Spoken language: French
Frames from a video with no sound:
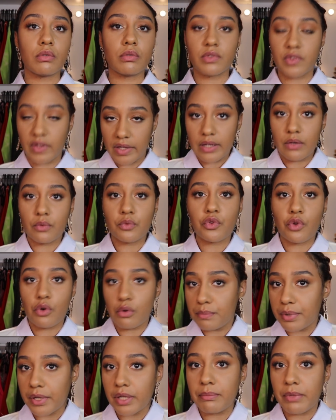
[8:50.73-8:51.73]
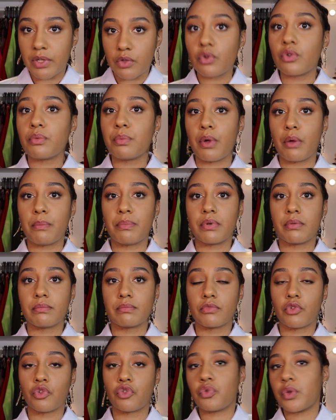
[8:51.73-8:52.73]
ont très longtemps opprimé d'autres peuples,
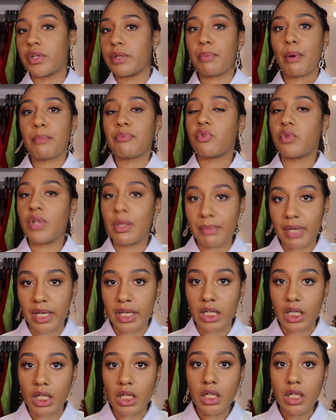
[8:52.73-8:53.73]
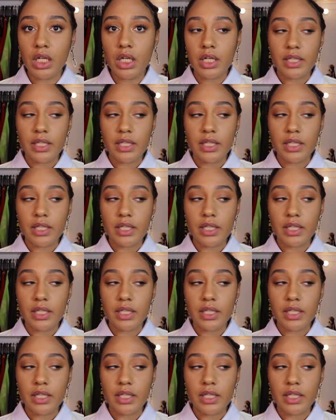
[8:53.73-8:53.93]
que ce soit des peuples sud-américains,